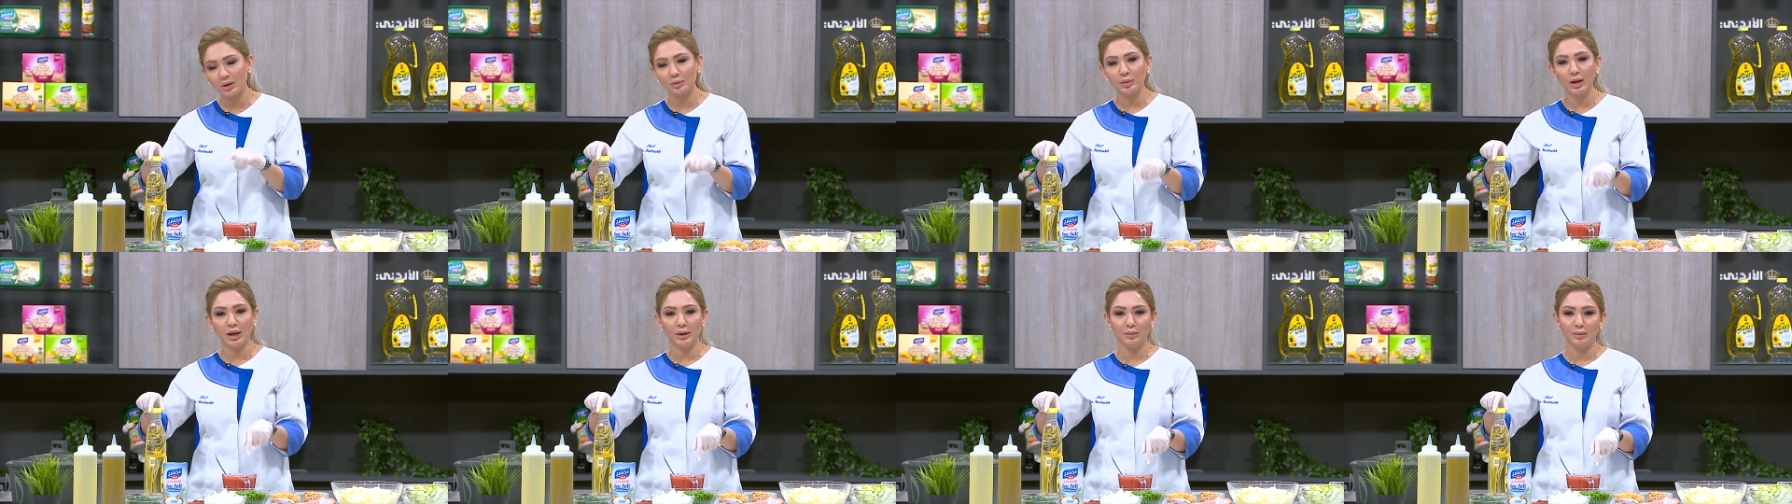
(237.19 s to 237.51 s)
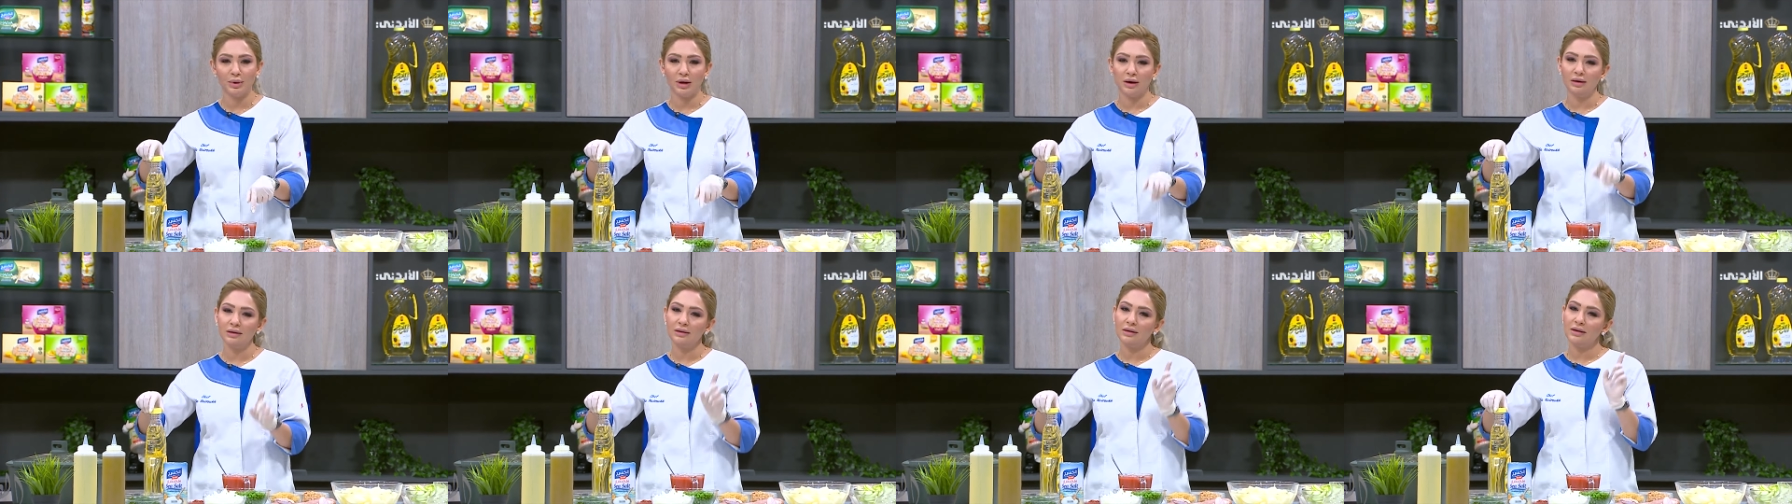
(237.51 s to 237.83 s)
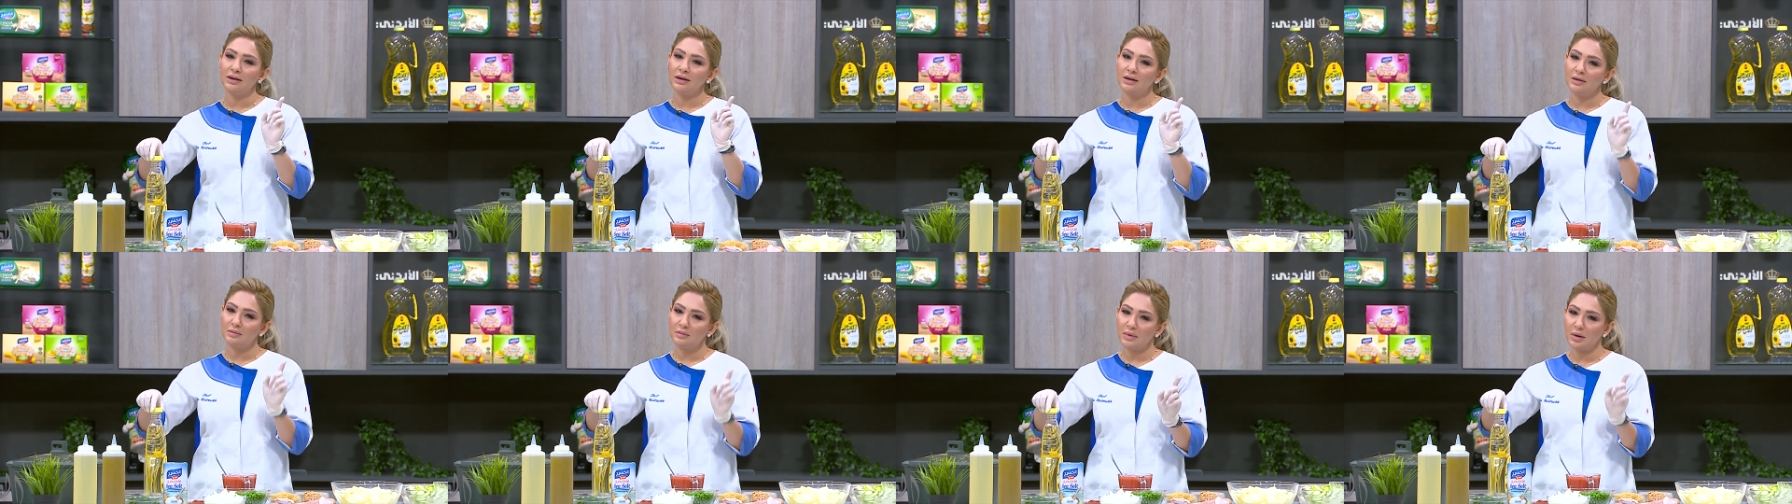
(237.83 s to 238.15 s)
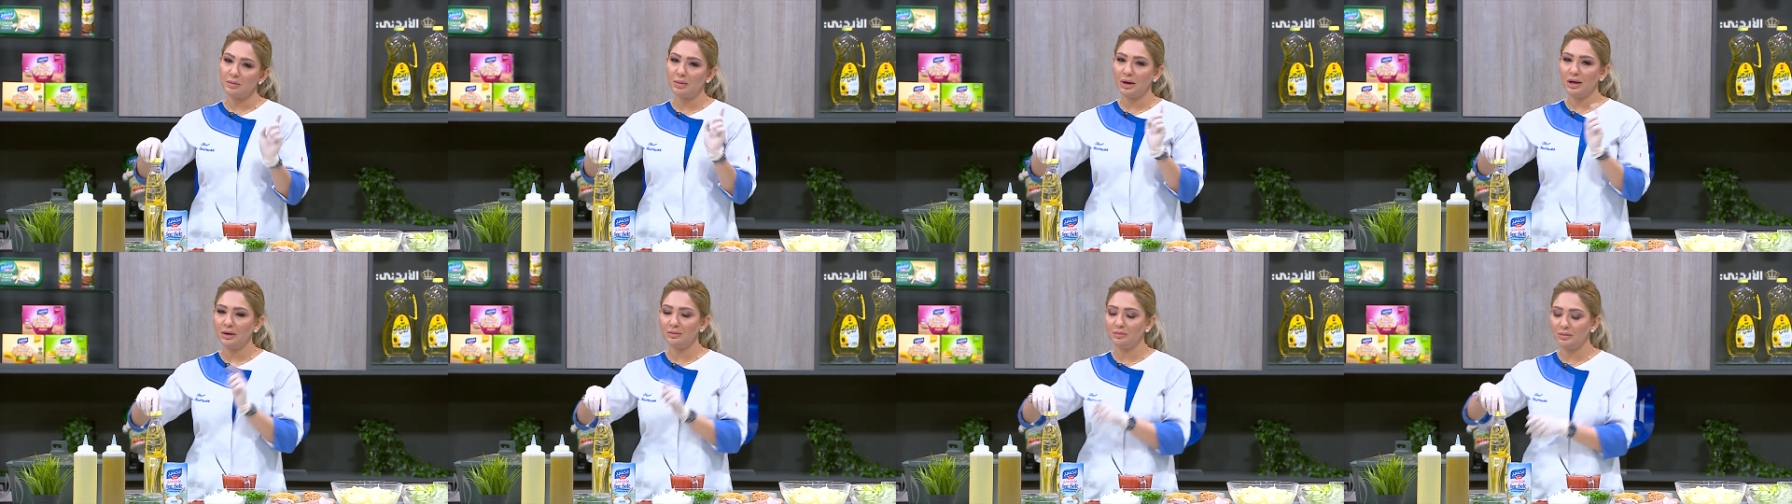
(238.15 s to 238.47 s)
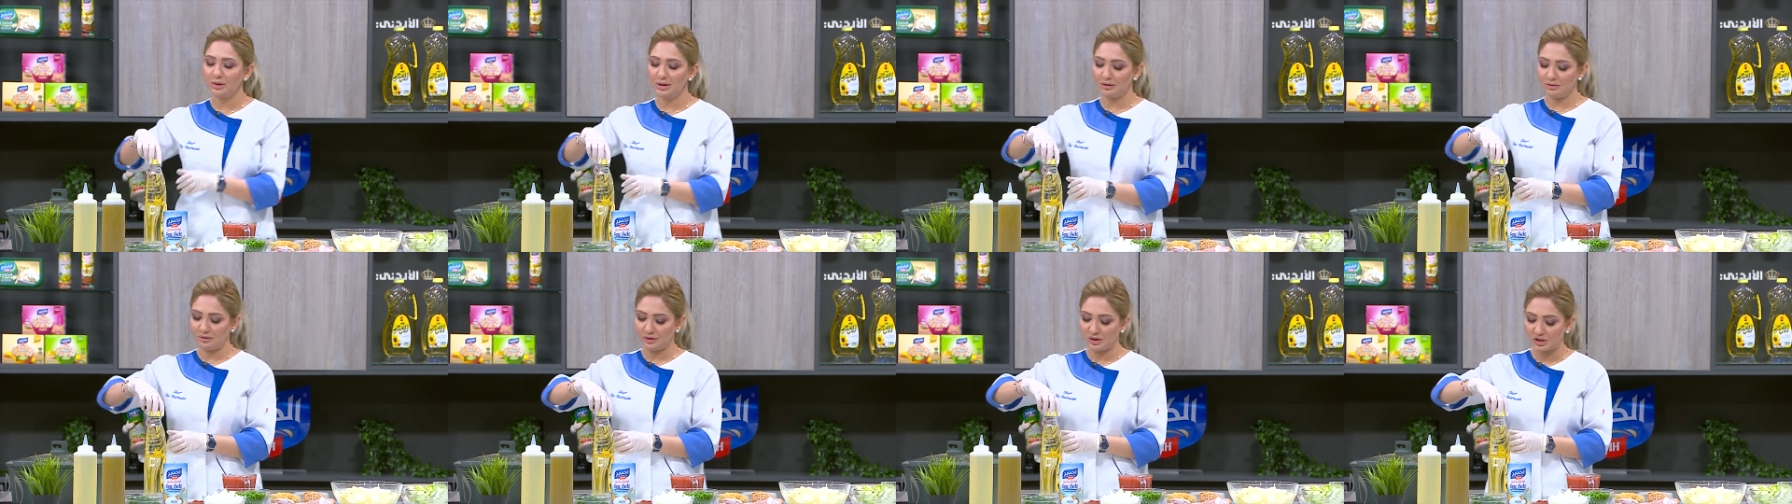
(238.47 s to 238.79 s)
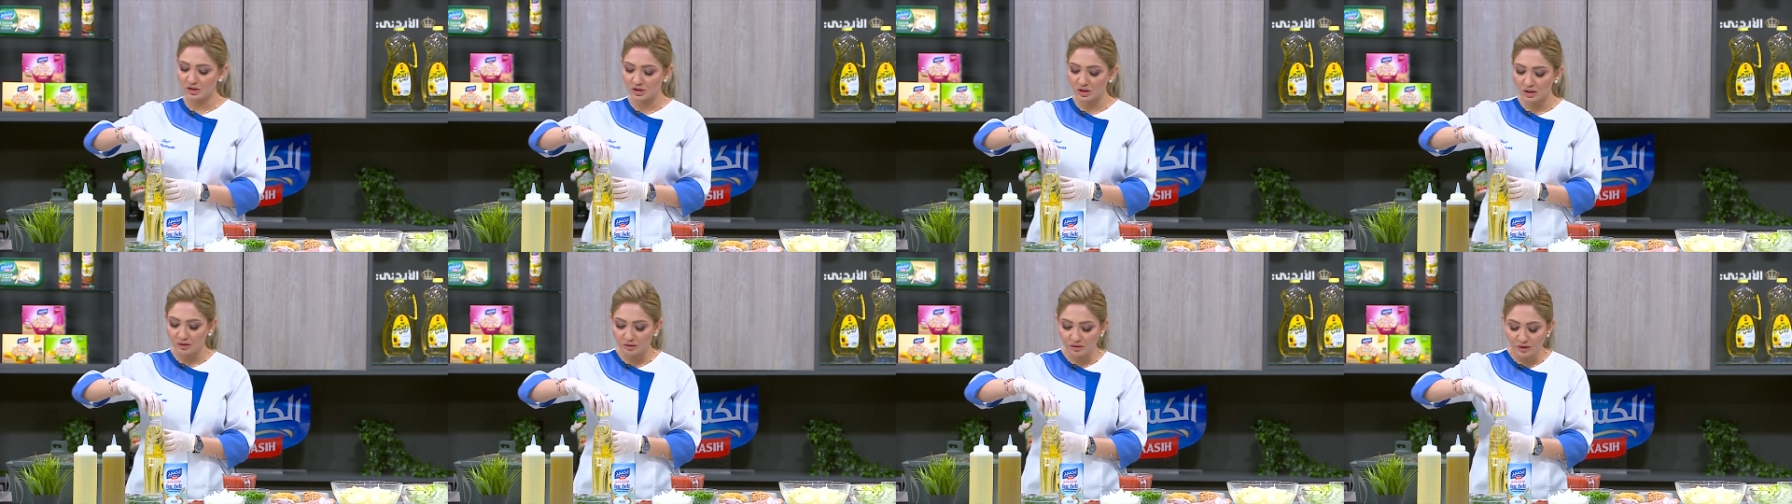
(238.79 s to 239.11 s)
بحبها ما بحب
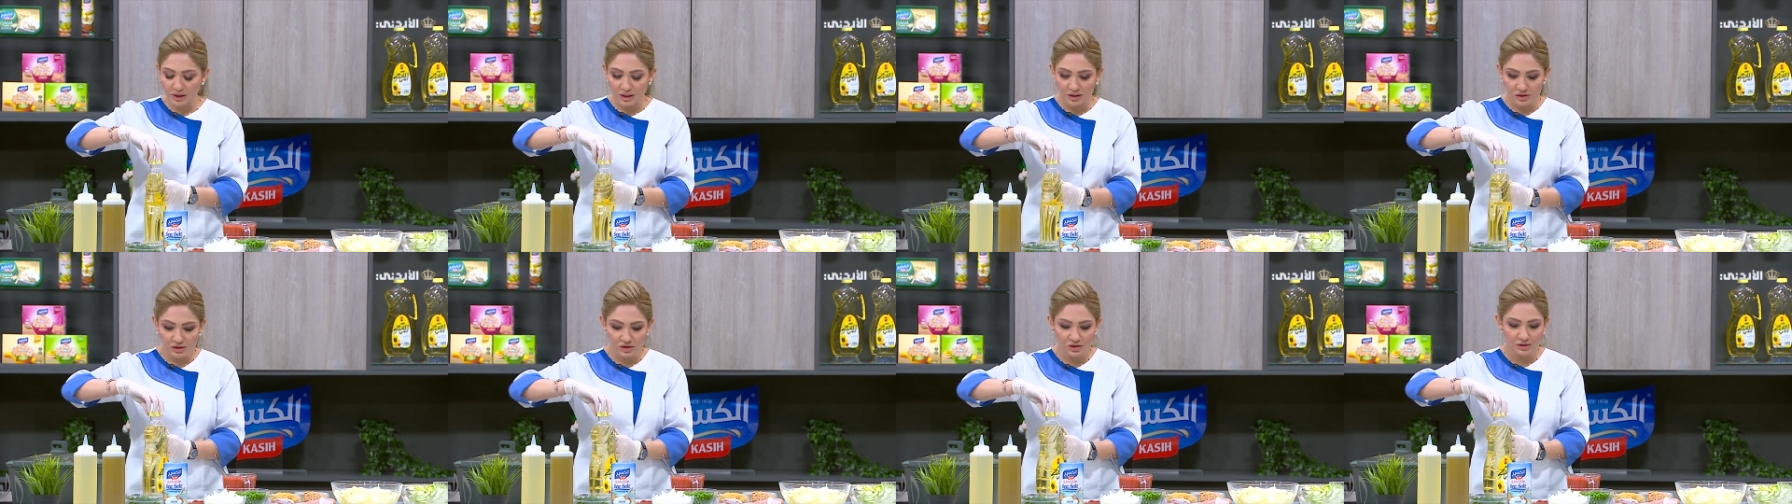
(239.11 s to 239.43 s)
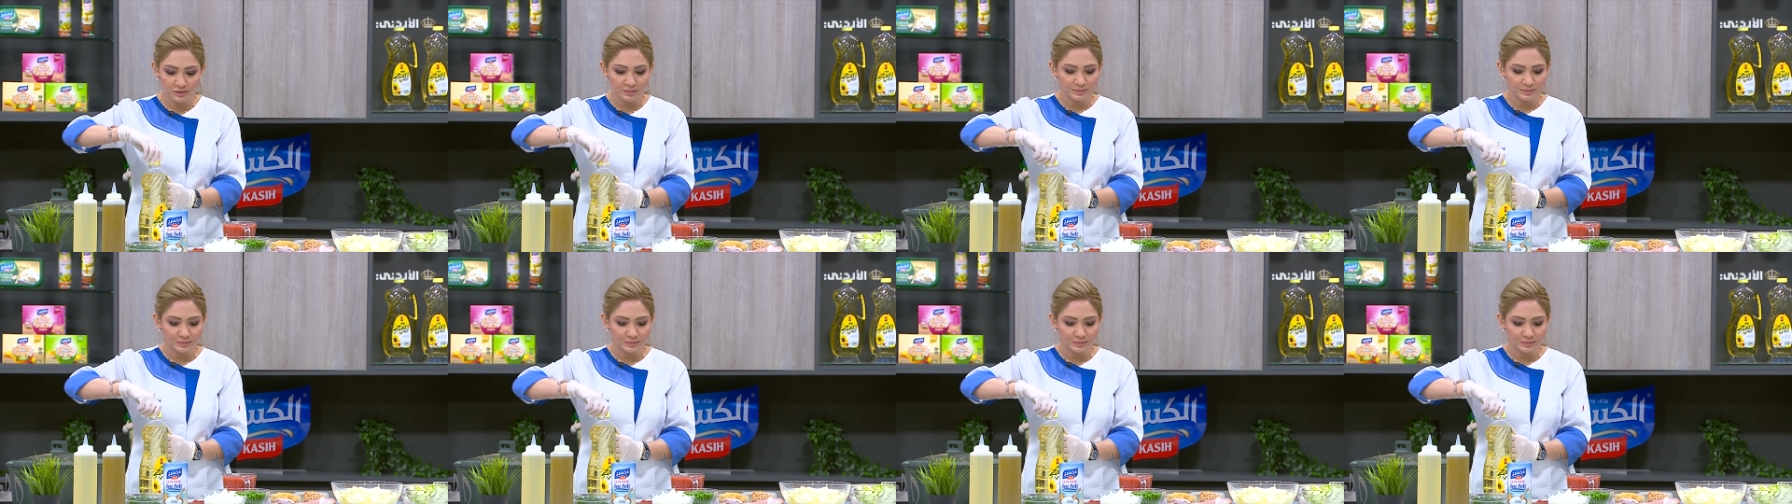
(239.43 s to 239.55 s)
الفريش الفريش